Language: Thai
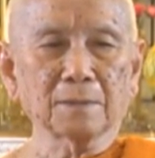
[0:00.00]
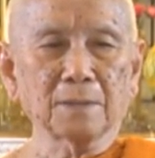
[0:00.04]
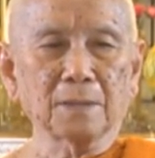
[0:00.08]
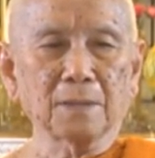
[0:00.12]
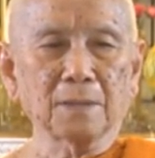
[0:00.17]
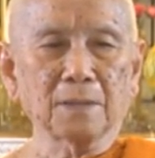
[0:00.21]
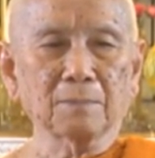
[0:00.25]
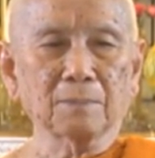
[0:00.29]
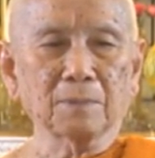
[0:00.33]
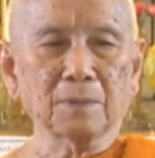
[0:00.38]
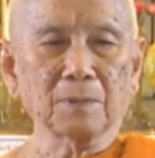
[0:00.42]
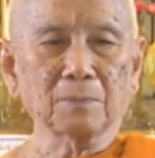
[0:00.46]

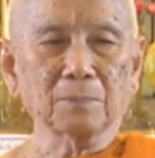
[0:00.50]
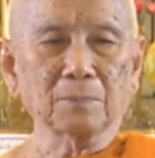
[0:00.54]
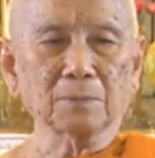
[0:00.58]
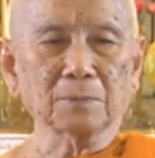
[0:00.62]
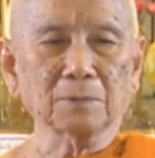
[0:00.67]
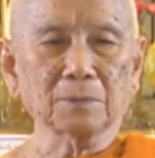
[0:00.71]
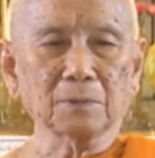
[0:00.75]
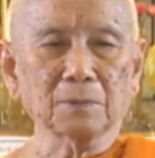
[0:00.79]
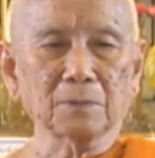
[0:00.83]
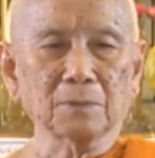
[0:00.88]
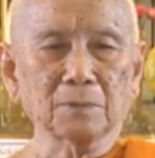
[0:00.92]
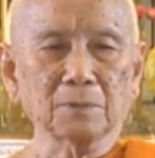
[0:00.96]
ที่พระพุท
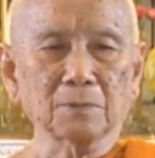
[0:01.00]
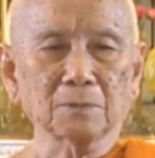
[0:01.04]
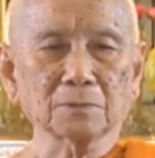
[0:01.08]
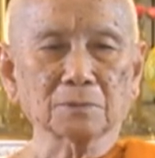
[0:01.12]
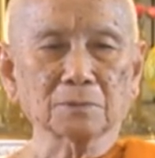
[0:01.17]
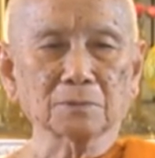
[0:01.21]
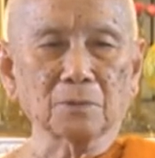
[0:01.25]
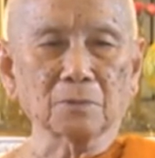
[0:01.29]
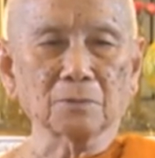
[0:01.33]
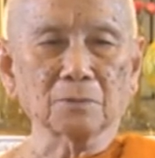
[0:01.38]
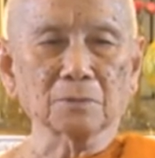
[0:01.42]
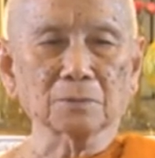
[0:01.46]
ธอง
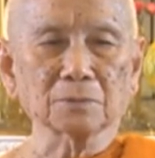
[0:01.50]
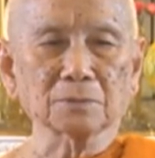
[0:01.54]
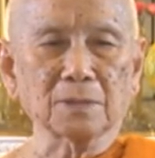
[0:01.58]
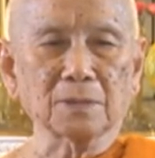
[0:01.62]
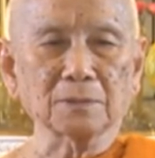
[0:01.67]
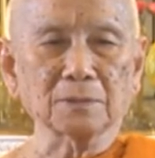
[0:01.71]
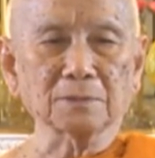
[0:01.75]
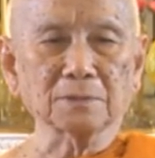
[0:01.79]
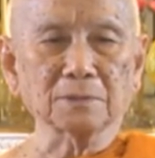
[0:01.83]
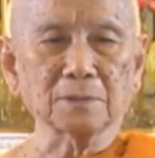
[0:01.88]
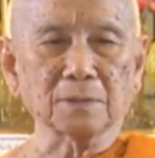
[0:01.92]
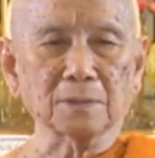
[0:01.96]
ค์ทรงส
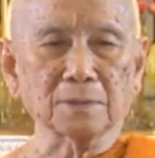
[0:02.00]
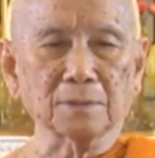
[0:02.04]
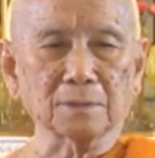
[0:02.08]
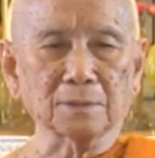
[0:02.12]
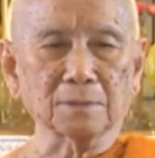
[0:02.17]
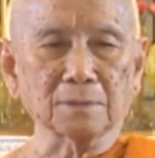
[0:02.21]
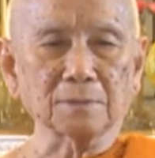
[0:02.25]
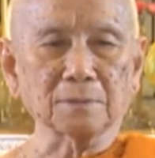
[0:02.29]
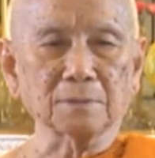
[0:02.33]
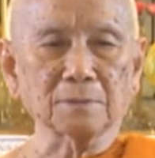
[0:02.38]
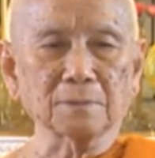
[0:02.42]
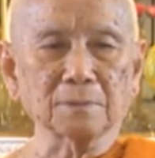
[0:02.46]
รรเสริ
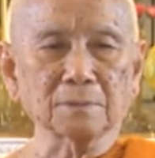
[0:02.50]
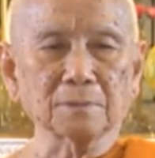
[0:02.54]
ญ